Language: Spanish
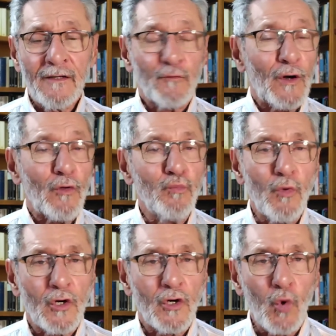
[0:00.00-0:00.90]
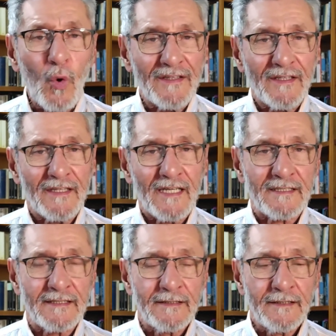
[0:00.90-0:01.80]
fueron muy
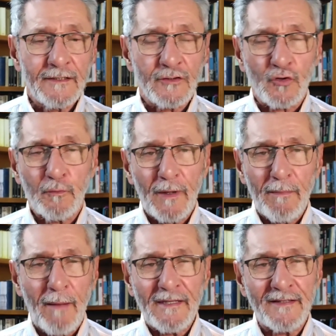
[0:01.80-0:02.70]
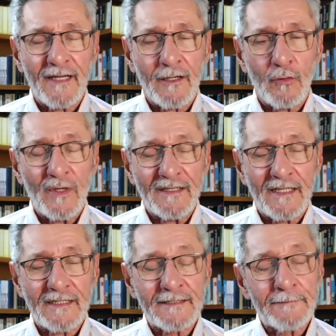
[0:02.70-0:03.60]
cruentas, supremamente
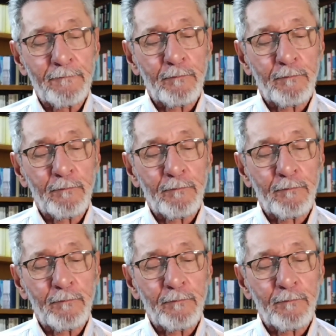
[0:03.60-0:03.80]
cruentas.